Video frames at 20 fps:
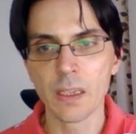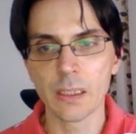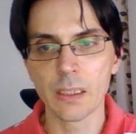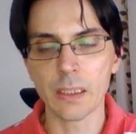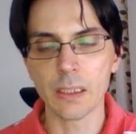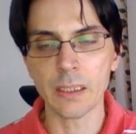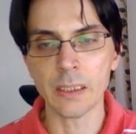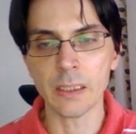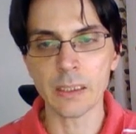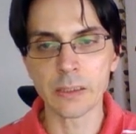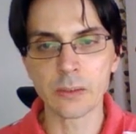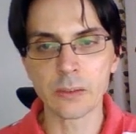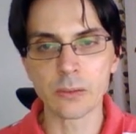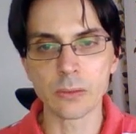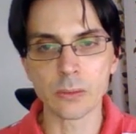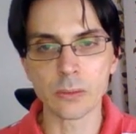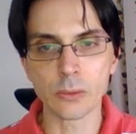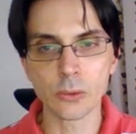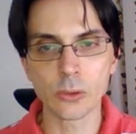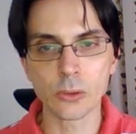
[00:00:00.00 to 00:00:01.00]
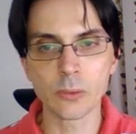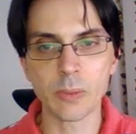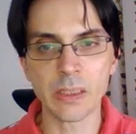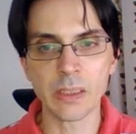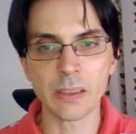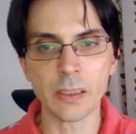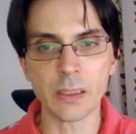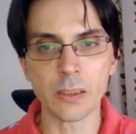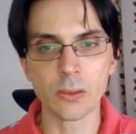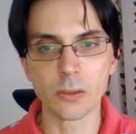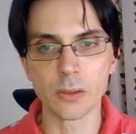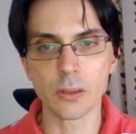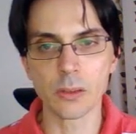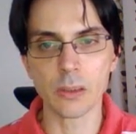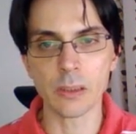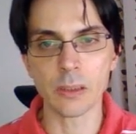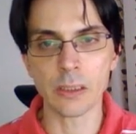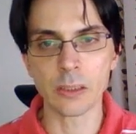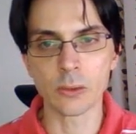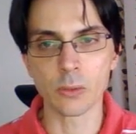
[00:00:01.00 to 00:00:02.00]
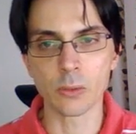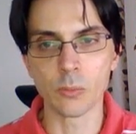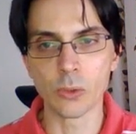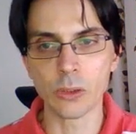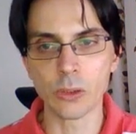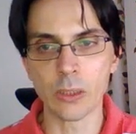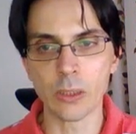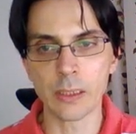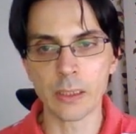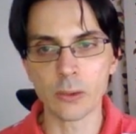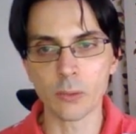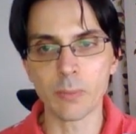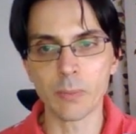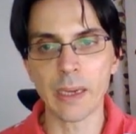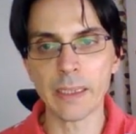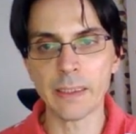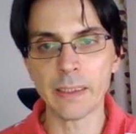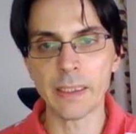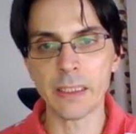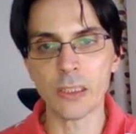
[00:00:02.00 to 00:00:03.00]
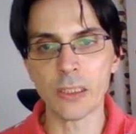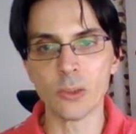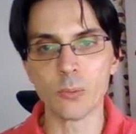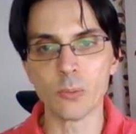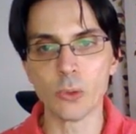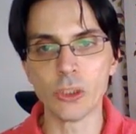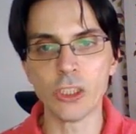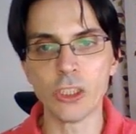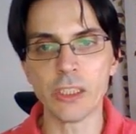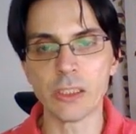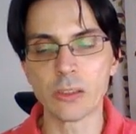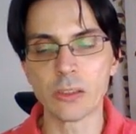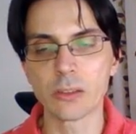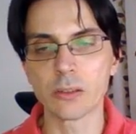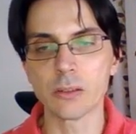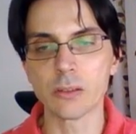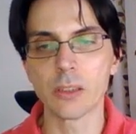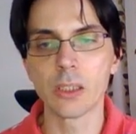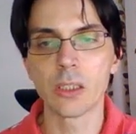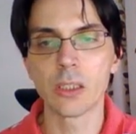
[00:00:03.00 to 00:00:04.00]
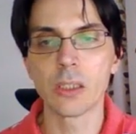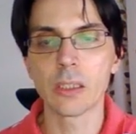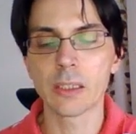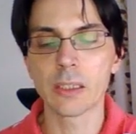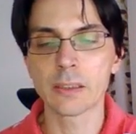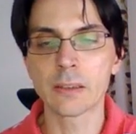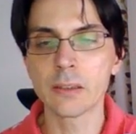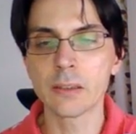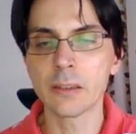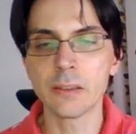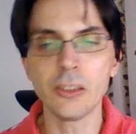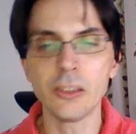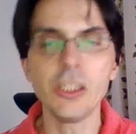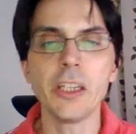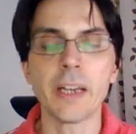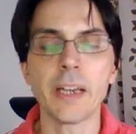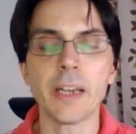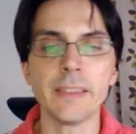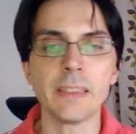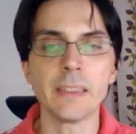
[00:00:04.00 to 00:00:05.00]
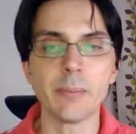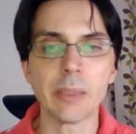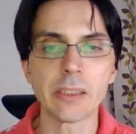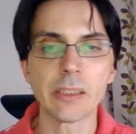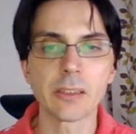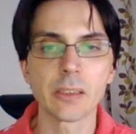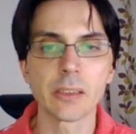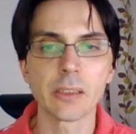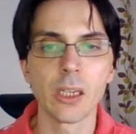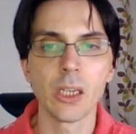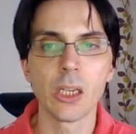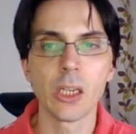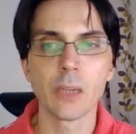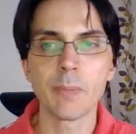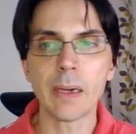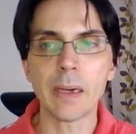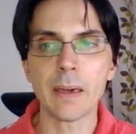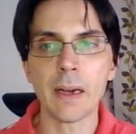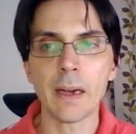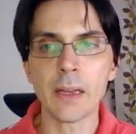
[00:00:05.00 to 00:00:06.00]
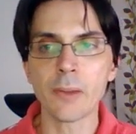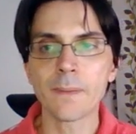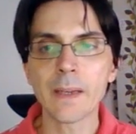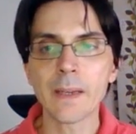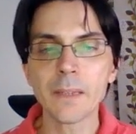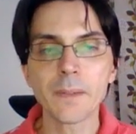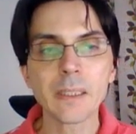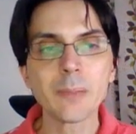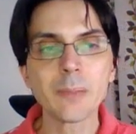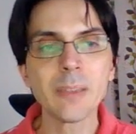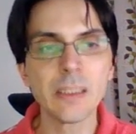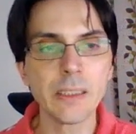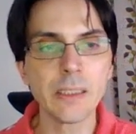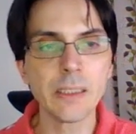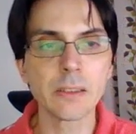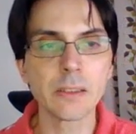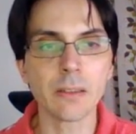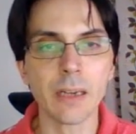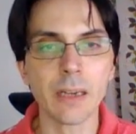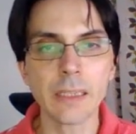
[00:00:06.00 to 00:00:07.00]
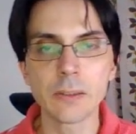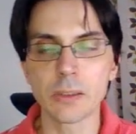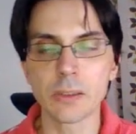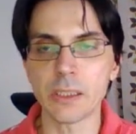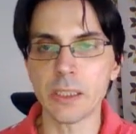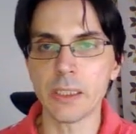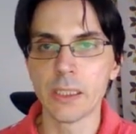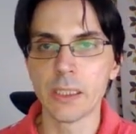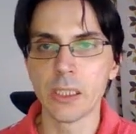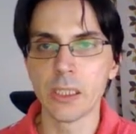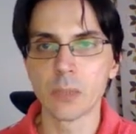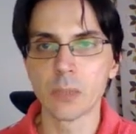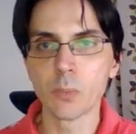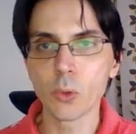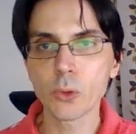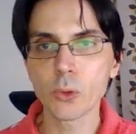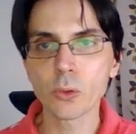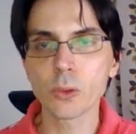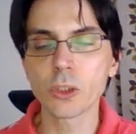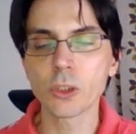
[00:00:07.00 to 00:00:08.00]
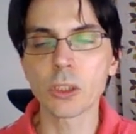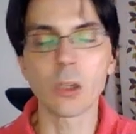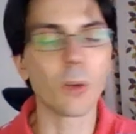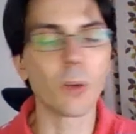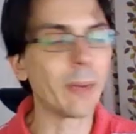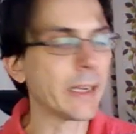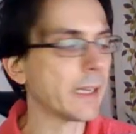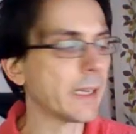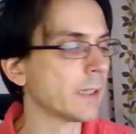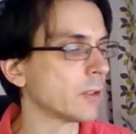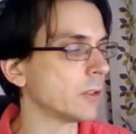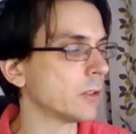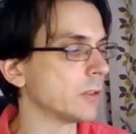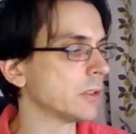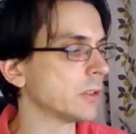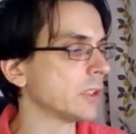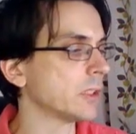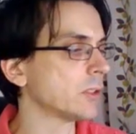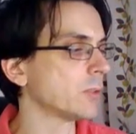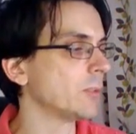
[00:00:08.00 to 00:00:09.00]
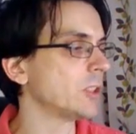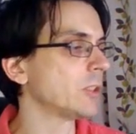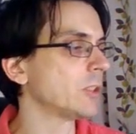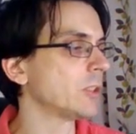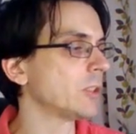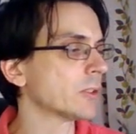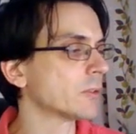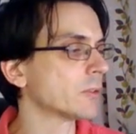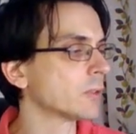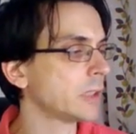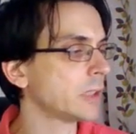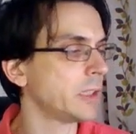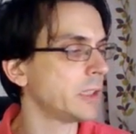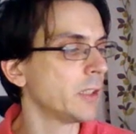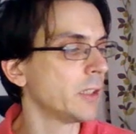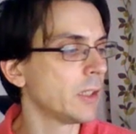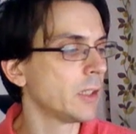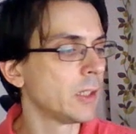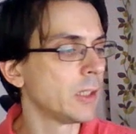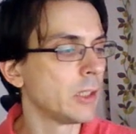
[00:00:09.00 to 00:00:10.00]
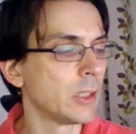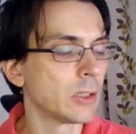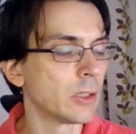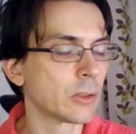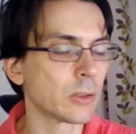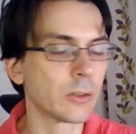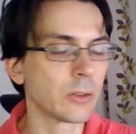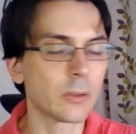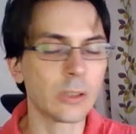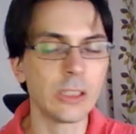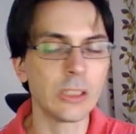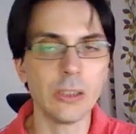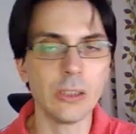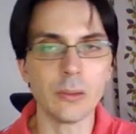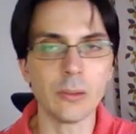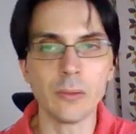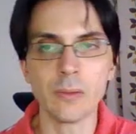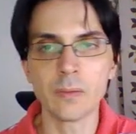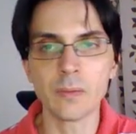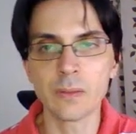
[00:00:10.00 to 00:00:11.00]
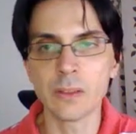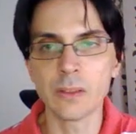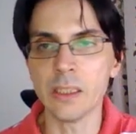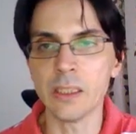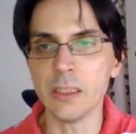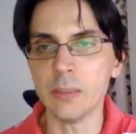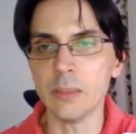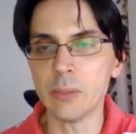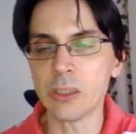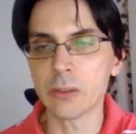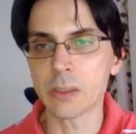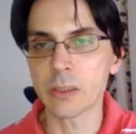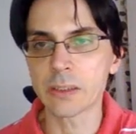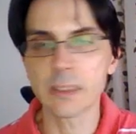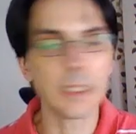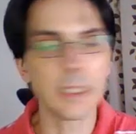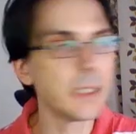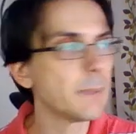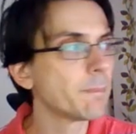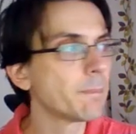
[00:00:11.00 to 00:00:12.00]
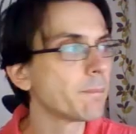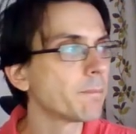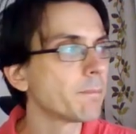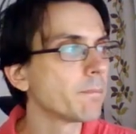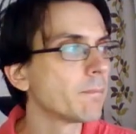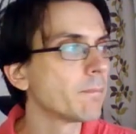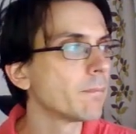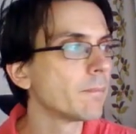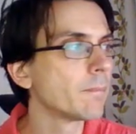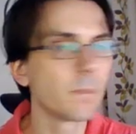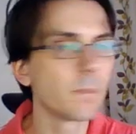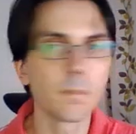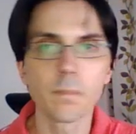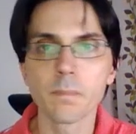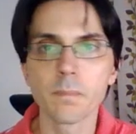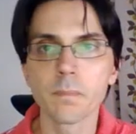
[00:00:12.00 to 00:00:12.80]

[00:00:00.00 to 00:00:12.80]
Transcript: えっ、ー、と、すべての、えっ、ー、と、えっと、バイナリーの文字列に入っています。まあ、あの、ファイルフラグメンテーションは後でもう少し細かく説明しますので、その時にはぜひ見てください。